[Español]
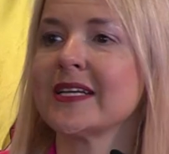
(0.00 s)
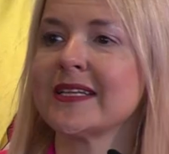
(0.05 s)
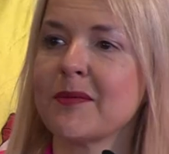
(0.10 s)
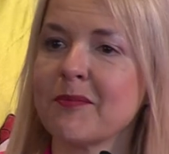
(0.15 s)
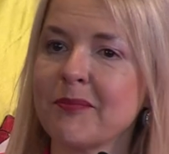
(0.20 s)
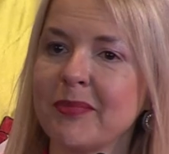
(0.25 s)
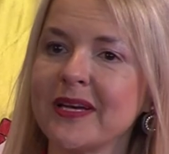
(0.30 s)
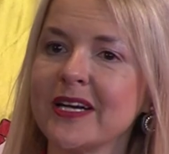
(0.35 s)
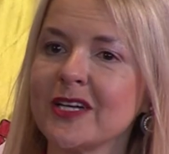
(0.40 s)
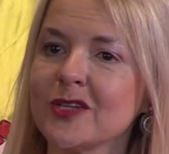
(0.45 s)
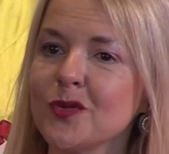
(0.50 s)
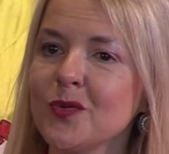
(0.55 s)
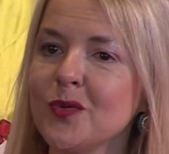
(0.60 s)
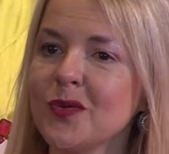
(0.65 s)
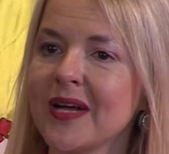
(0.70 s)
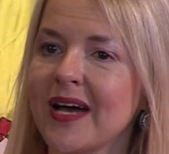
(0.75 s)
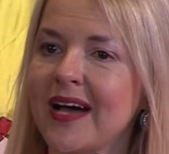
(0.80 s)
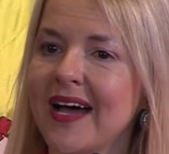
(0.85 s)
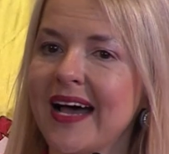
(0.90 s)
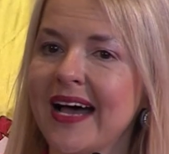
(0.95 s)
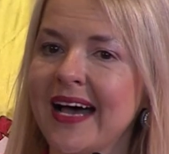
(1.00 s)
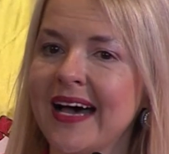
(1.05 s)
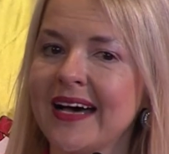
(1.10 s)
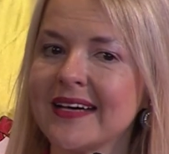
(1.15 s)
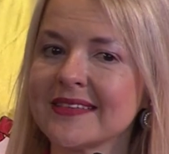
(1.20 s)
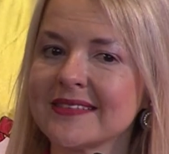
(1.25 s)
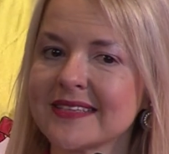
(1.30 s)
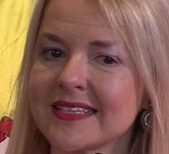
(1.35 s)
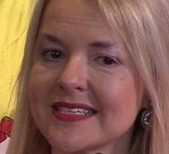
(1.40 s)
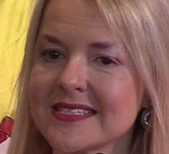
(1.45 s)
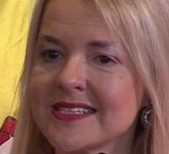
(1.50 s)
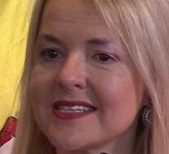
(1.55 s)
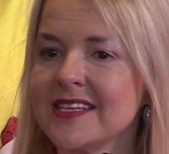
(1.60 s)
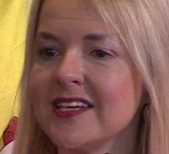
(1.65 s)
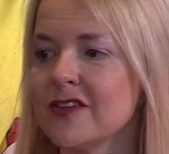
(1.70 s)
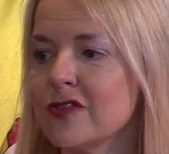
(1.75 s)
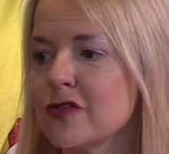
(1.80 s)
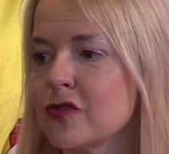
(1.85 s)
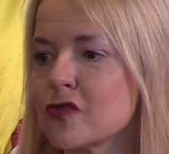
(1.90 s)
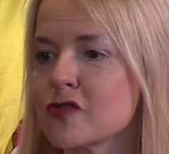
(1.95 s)
la temperatura a
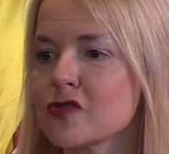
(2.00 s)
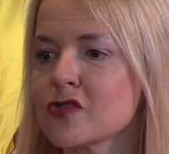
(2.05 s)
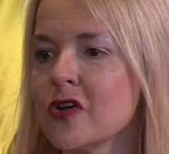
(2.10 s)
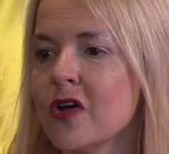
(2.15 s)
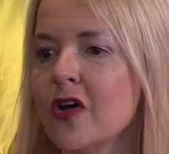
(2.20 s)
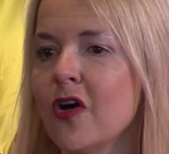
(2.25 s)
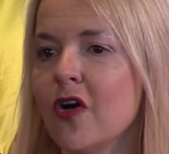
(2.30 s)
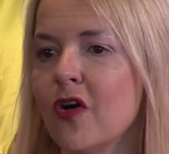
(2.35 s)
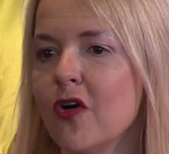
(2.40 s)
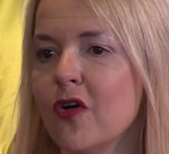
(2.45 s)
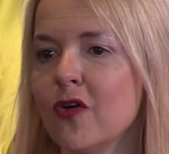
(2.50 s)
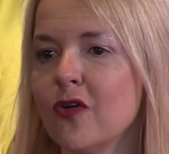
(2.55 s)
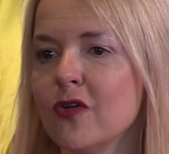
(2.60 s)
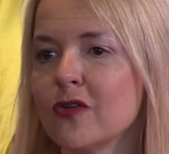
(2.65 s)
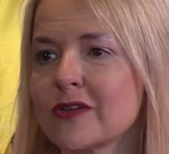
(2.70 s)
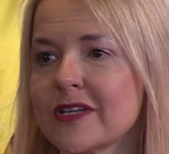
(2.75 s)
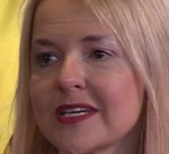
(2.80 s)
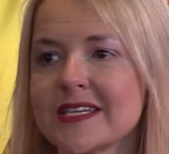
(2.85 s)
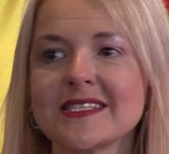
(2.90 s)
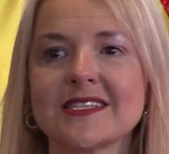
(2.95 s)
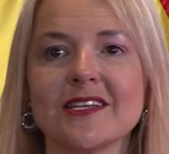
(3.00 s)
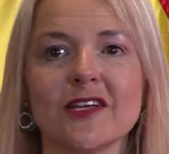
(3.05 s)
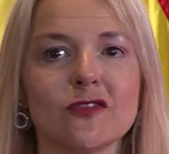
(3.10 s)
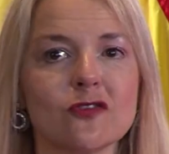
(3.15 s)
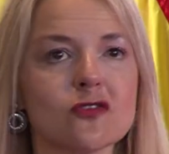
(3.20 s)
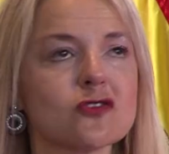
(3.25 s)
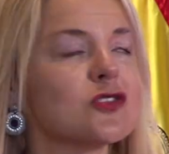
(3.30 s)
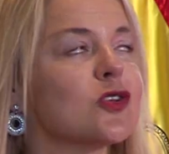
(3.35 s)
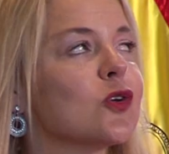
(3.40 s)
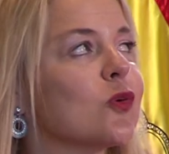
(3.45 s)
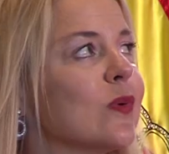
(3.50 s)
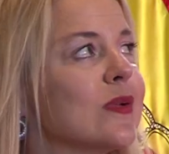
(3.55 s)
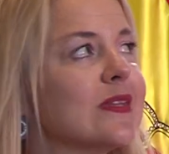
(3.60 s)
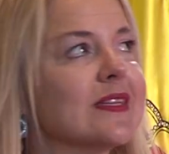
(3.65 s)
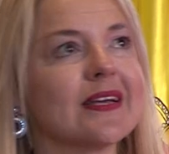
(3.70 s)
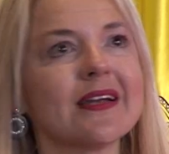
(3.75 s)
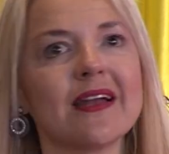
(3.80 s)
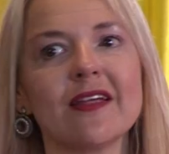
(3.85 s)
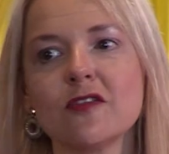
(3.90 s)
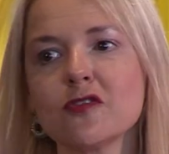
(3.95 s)
300 o
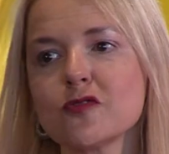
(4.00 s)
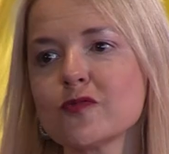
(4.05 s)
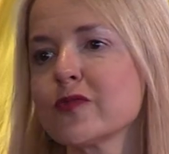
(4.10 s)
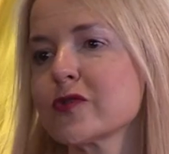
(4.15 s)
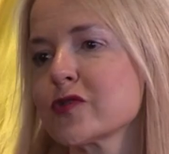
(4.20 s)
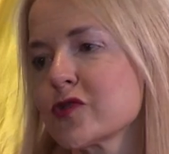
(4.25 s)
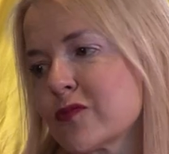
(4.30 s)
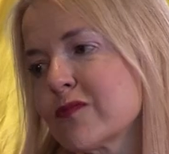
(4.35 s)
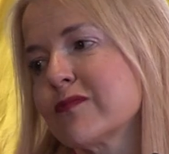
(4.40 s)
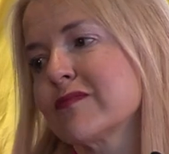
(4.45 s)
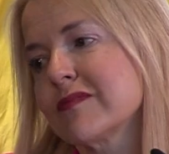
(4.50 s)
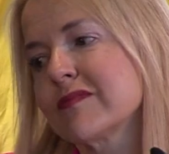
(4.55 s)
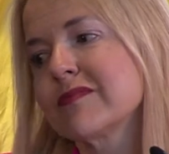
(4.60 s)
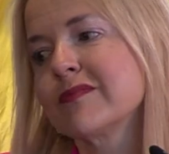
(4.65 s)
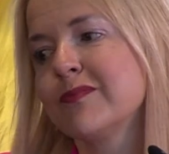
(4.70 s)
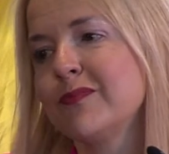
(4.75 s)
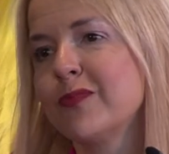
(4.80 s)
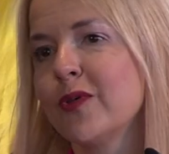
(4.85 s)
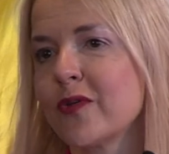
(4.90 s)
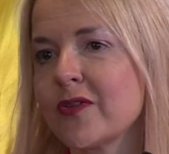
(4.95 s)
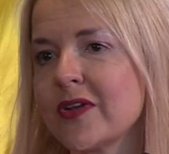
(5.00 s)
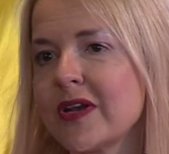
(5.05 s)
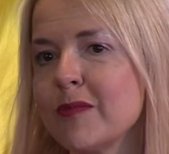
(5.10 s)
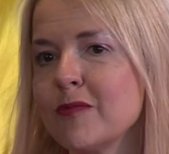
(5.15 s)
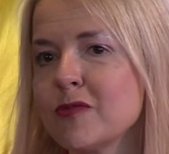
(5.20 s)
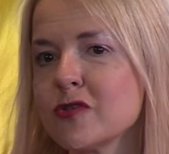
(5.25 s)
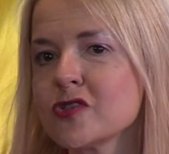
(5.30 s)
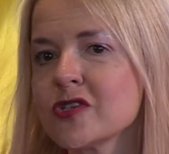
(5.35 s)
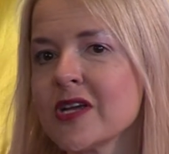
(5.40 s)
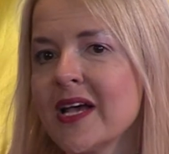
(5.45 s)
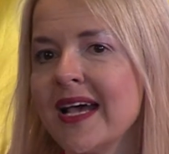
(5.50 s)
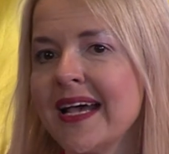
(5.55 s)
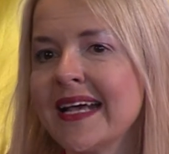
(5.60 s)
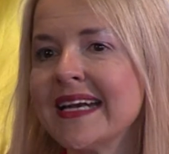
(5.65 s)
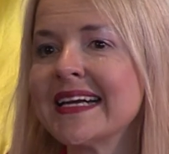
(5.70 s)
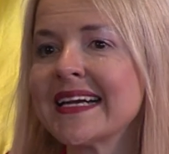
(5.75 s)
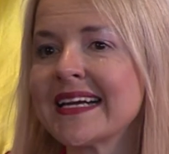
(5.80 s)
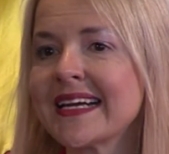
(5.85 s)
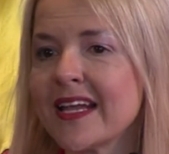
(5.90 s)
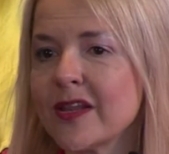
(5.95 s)
350 grados, pues podremos
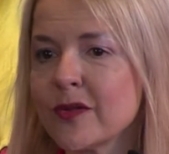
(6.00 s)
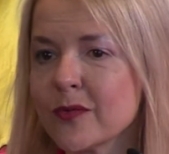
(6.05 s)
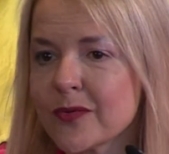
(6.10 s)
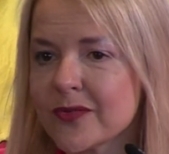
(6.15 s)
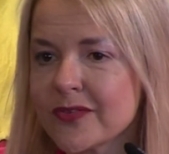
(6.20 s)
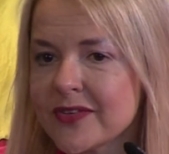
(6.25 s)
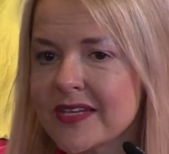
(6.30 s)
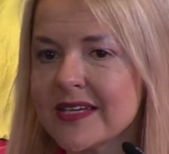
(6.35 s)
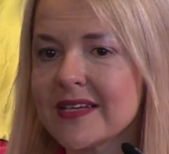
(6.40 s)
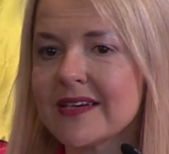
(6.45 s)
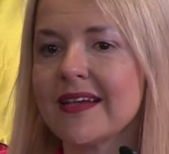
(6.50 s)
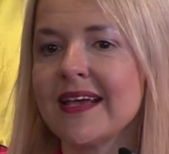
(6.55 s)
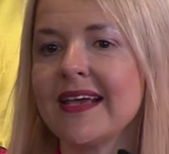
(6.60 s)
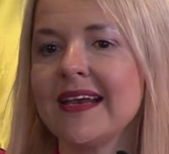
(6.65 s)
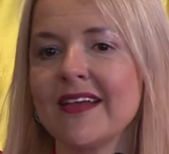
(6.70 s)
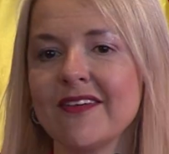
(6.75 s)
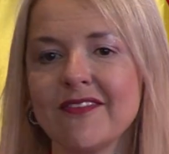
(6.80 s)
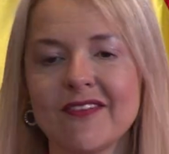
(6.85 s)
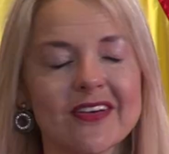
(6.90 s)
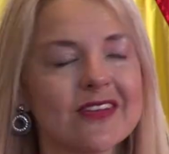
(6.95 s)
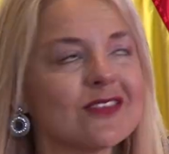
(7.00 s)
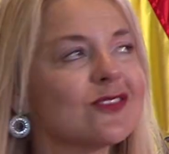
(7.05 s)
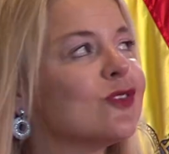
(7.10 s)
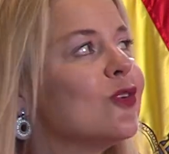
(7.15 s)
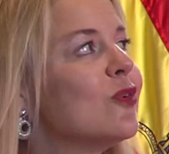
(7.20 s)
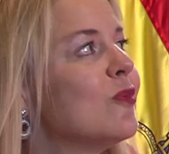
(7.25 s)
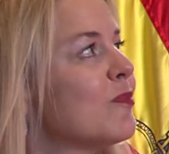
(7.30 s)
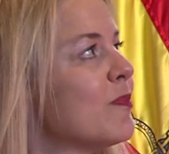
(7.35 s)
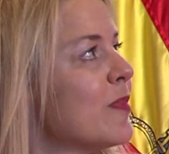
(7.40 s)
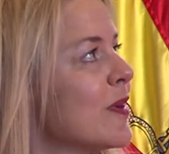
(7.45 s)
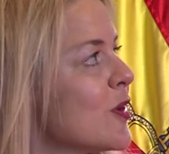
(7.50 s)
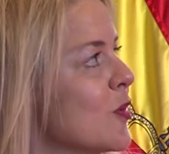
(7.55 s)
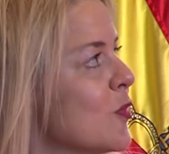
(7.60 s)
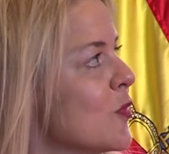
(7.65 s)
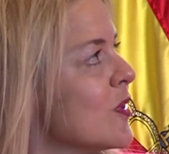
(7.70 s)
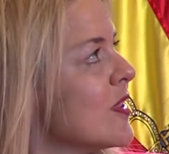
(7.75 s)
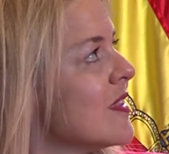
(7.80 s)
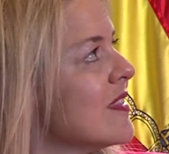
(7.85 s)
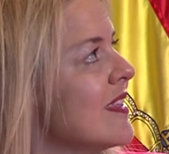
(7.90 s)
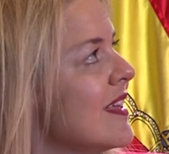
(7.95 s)
reducir el efecto
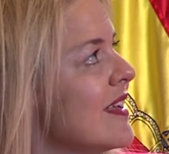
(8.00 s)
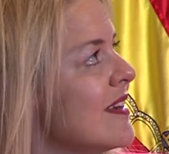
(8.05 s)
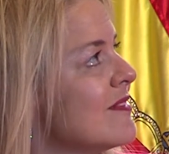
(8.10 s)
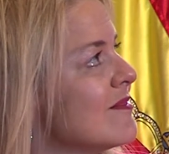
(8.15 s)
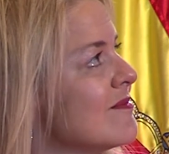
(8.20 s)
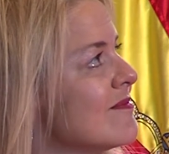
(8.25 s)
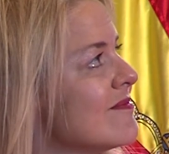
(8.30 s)
perjudicial.